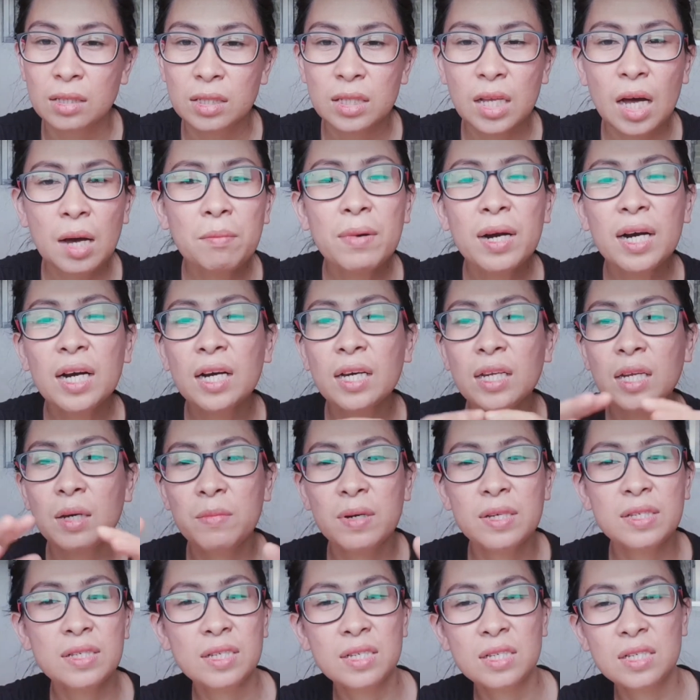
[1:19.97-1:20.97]
Tama nga
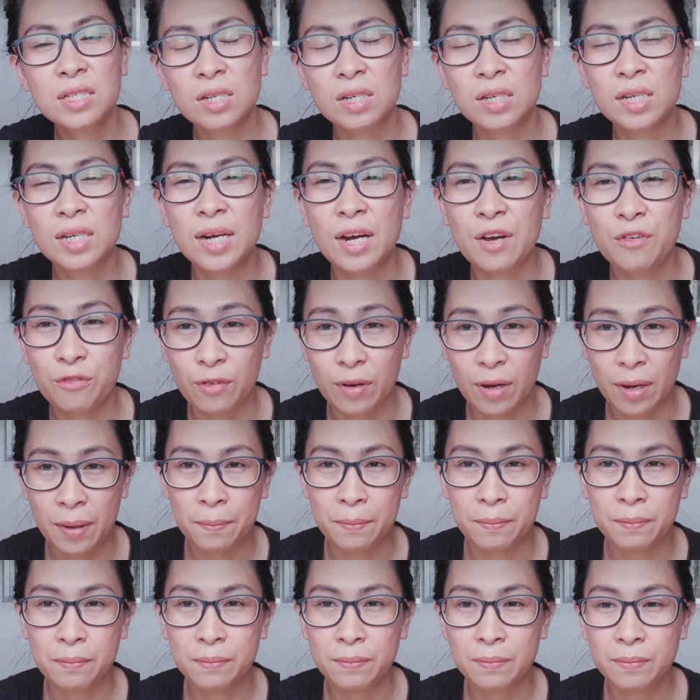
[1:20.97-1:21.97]
naman si Sir
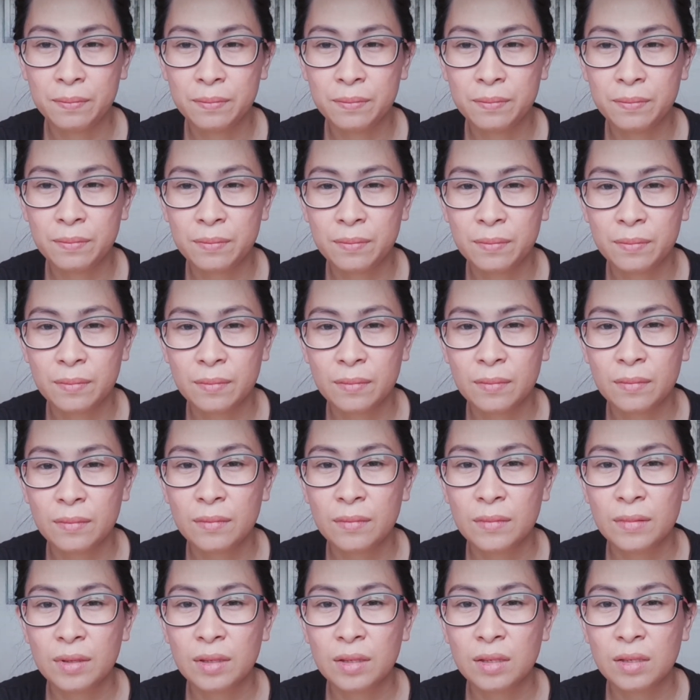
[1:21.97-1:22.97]
FM
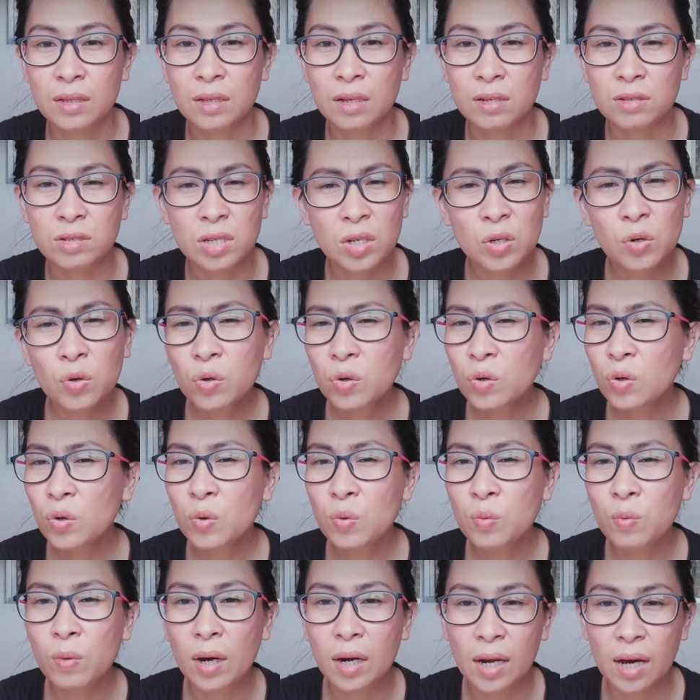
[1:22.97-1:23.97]
na
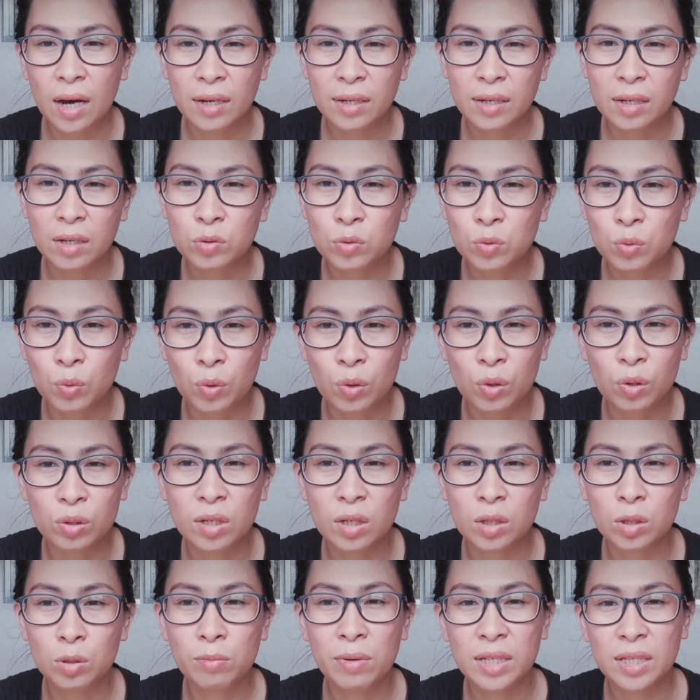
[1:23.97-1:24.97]
wala nang tulong na
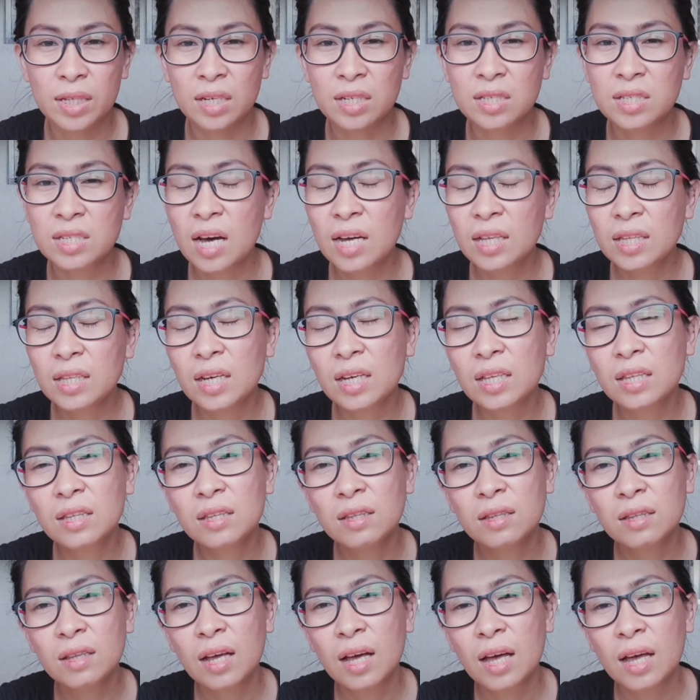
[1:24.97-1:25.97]
dumating sa atin
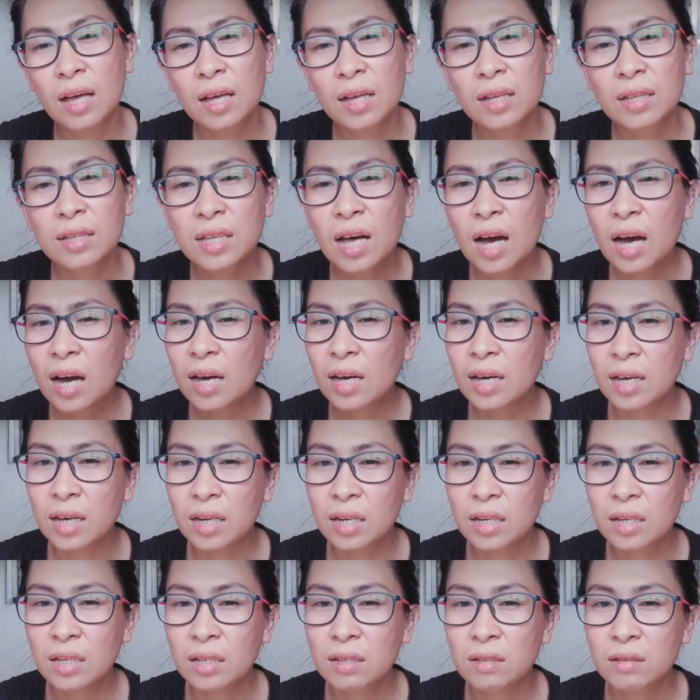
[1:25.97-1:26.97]

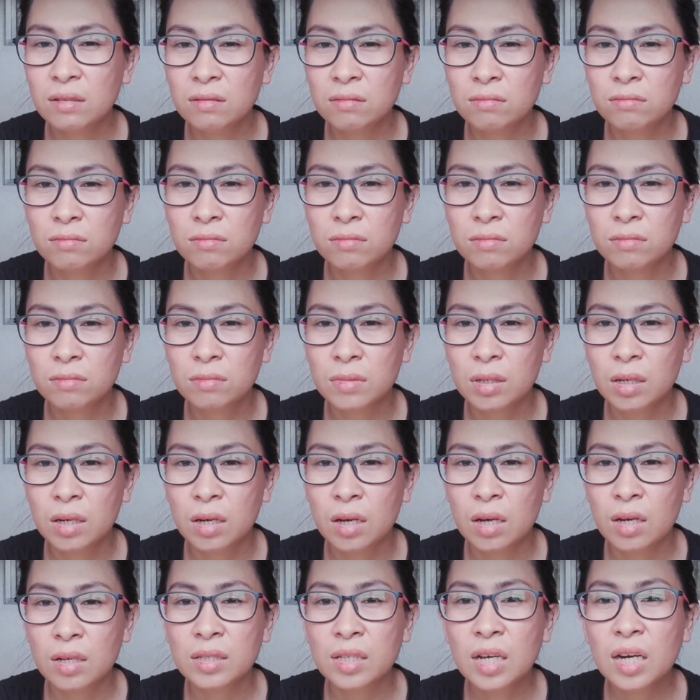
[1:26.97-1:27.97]
dahil
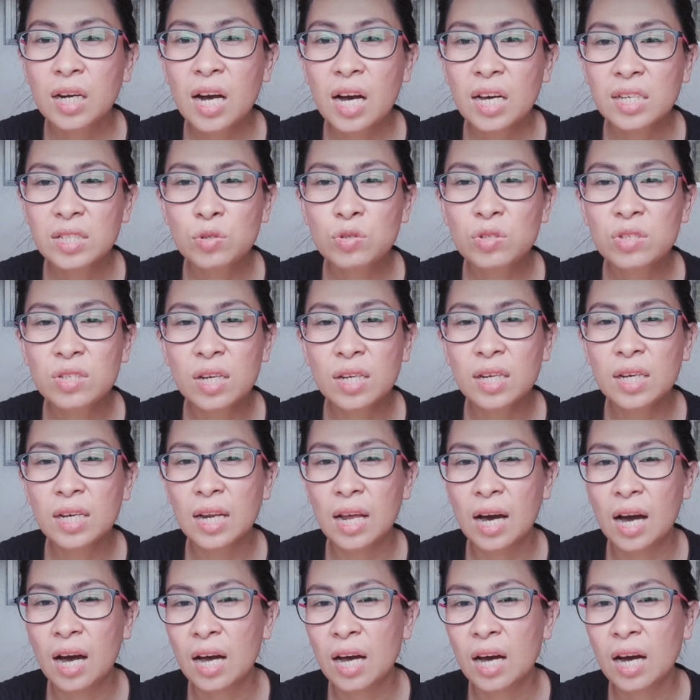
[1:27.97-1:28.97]
nagastos na
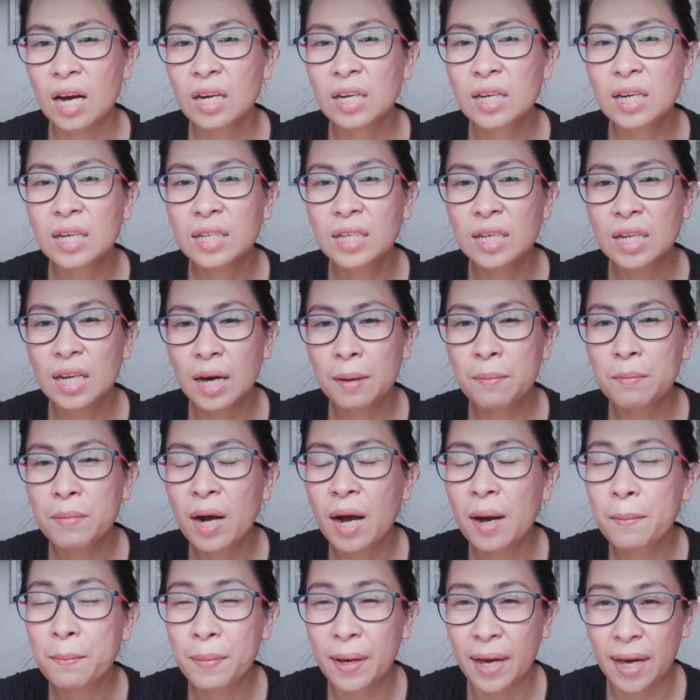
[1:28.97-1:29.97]
nila ang kanilang
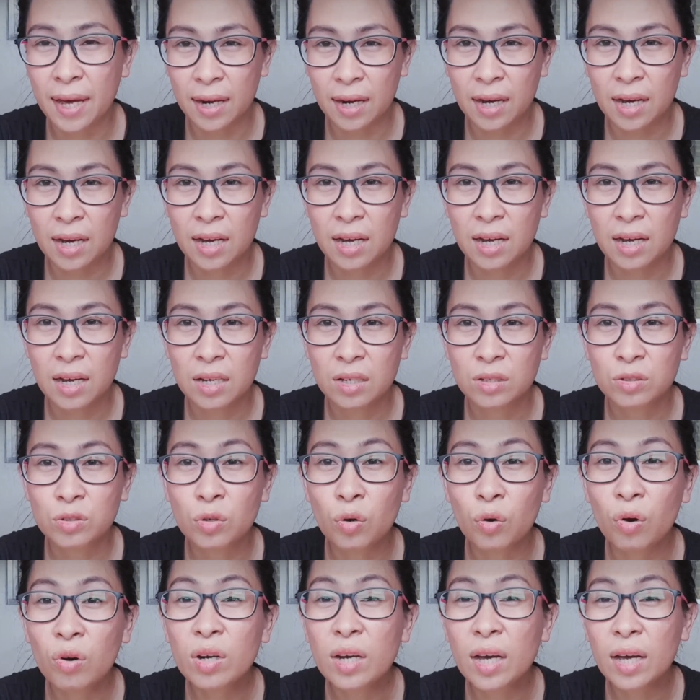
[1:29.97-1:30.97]
mga pera
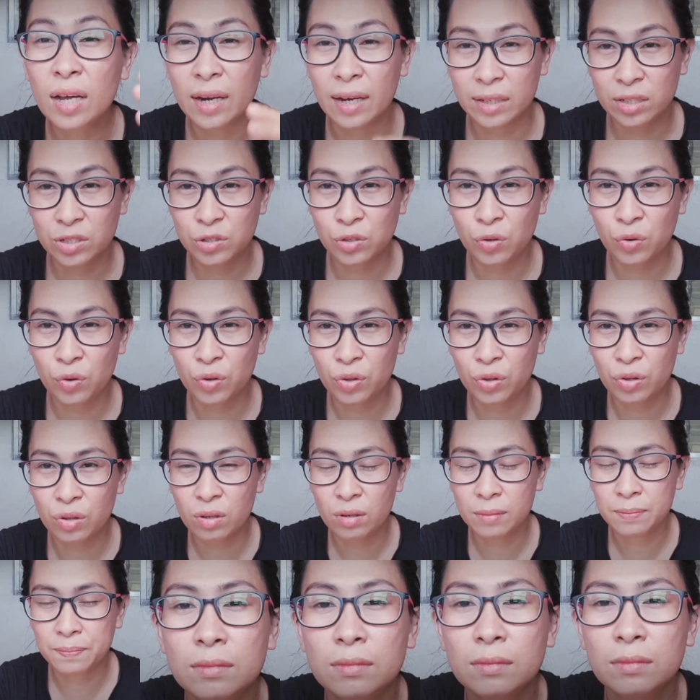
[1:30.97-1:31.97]
noong eleksyon
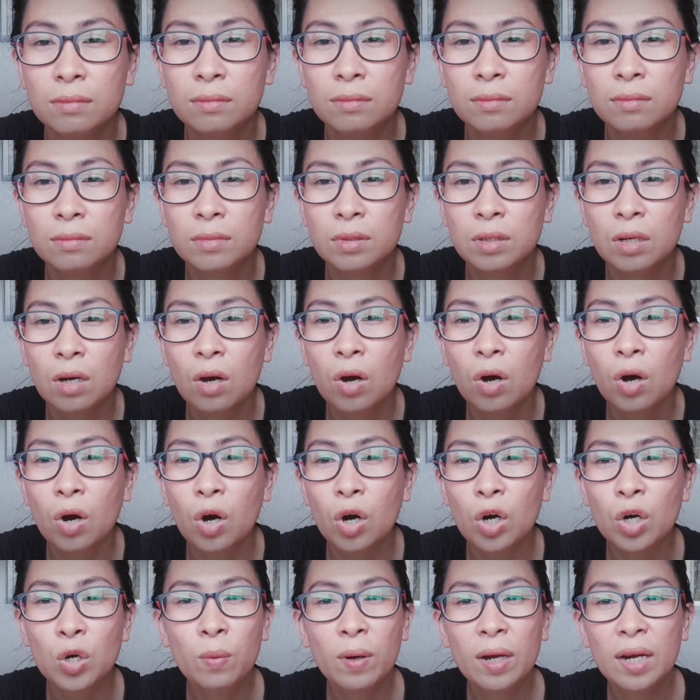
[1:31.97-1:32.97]

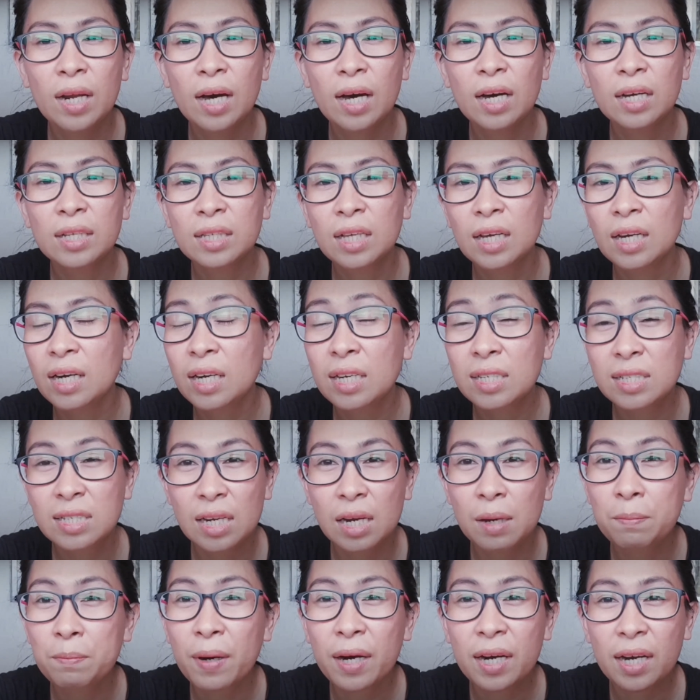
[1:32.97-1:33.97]
or wala talaga
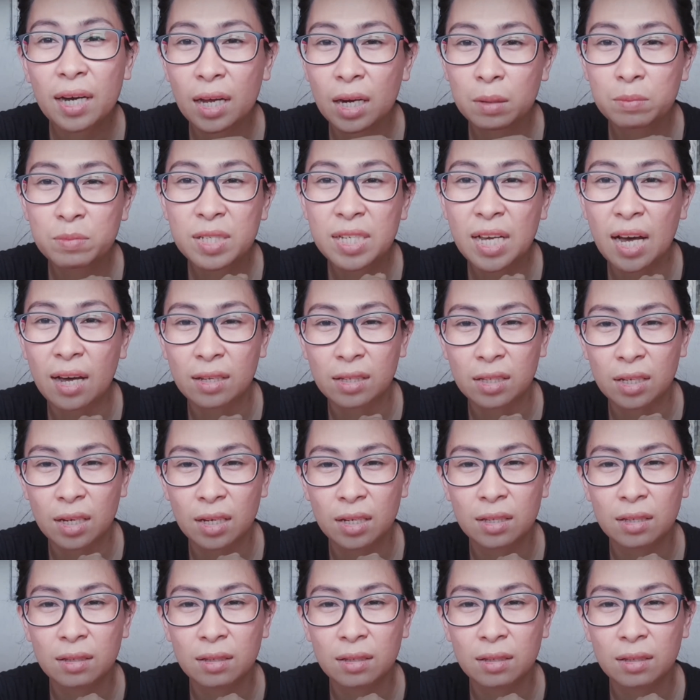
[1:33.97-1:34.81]
silang pakialam sa atin.